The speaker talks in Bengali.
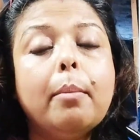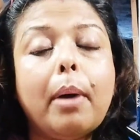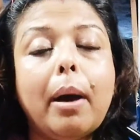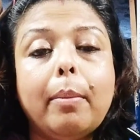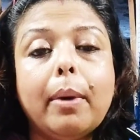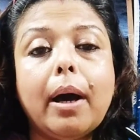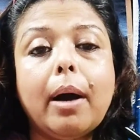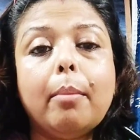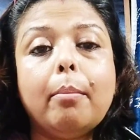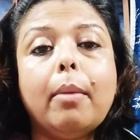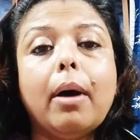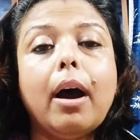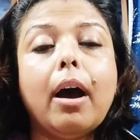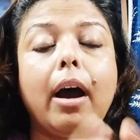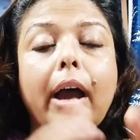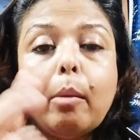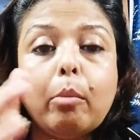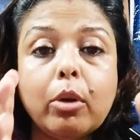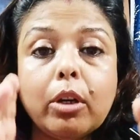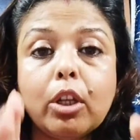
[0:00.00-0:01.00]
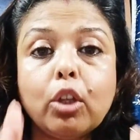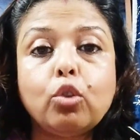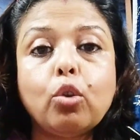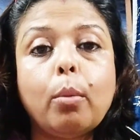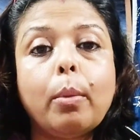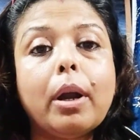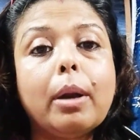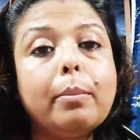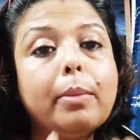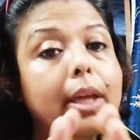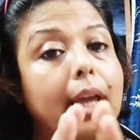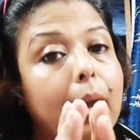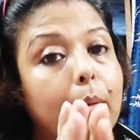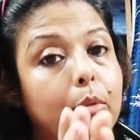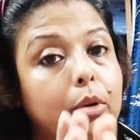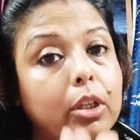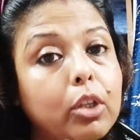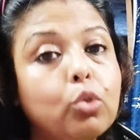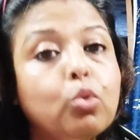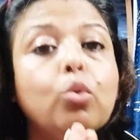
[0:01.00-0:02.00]
বাবা মা এমনকি তোমার মেয়ে
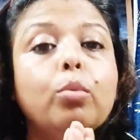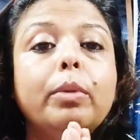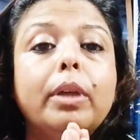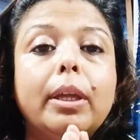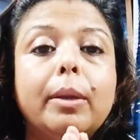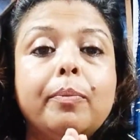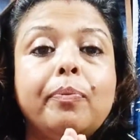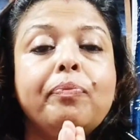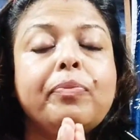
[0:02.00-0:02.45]
এমনকি তুমি